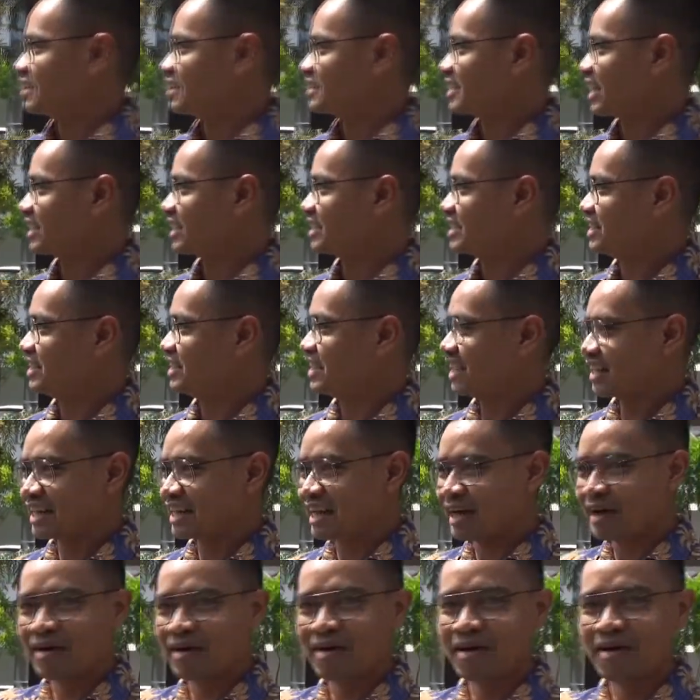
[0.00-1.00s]
Sandi,
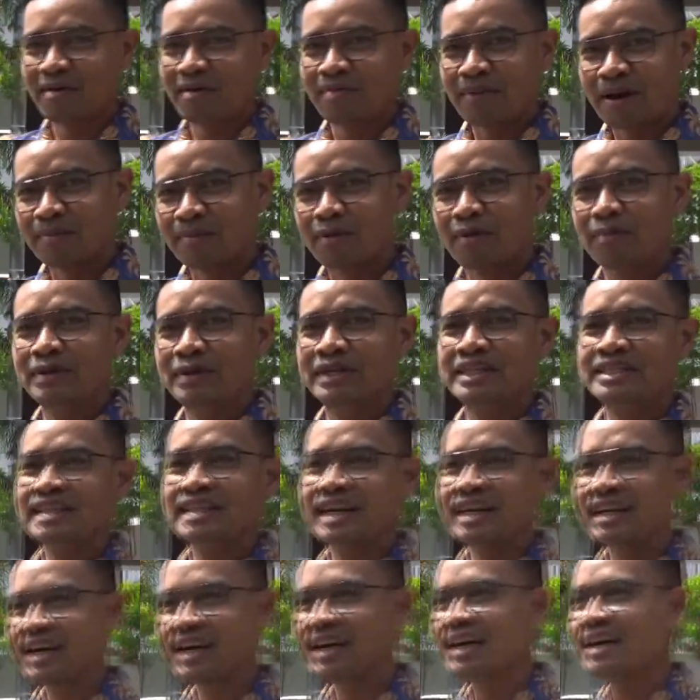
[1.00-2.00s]
ada Pak Bobi di
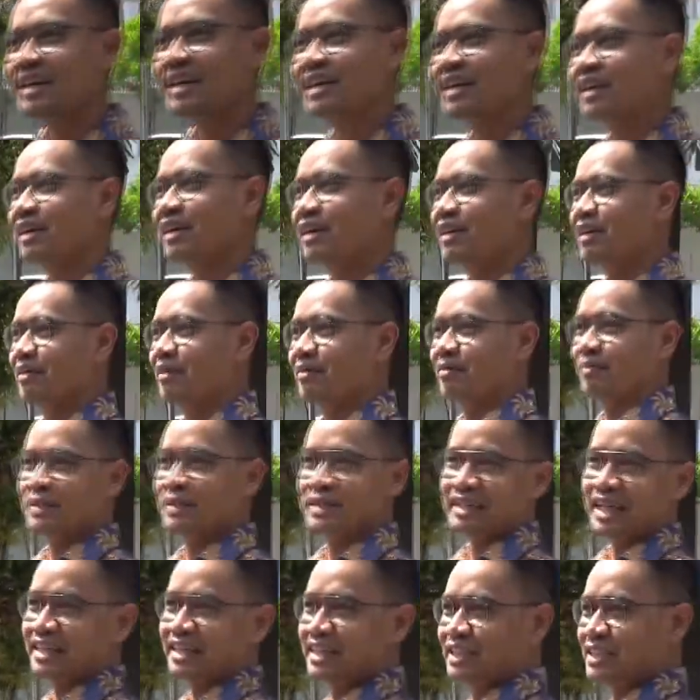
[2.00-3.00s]
sana,
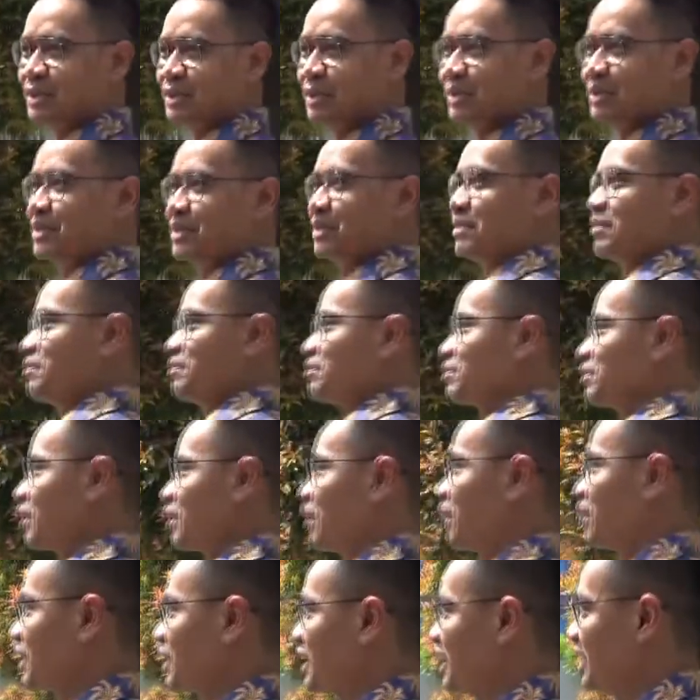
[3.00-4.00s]
bisa disut.
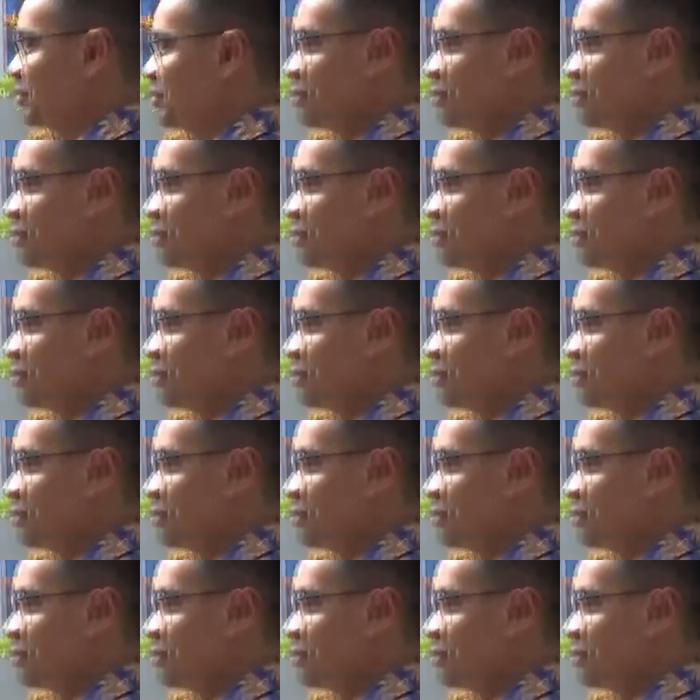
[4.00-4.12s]
Oke,